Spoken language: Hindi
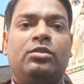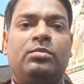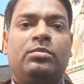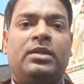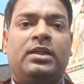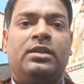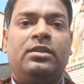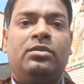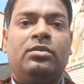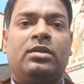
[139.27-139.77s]
तो
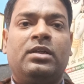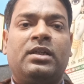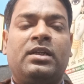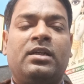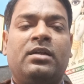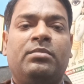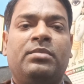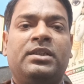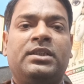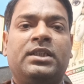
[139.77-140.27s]
भाइयों अगर
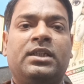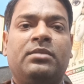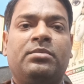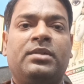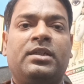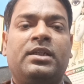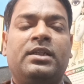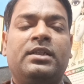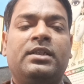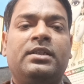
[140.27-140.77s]
आप बचाव
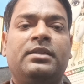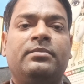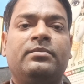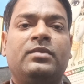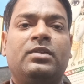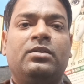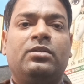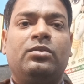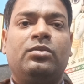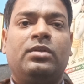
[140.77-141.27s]
करेंगे
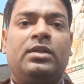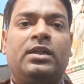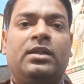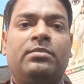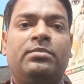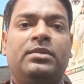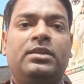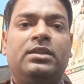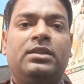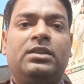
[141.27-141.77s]
तो
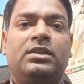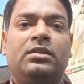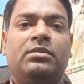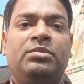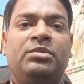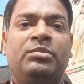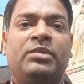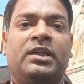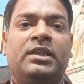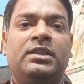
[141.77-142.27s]
आप इस
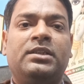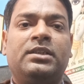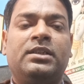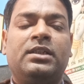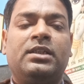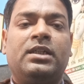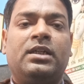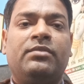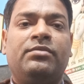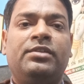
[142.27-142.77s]
बीमारी
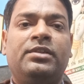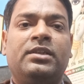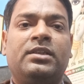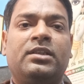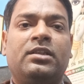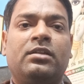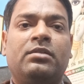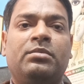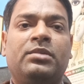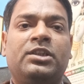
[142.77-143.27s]
से काफ़ी हद
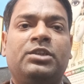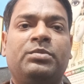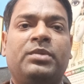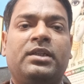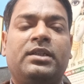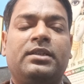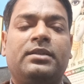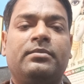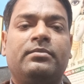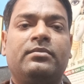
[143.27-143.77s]
तक बच
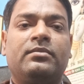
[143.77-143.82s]
पाएँ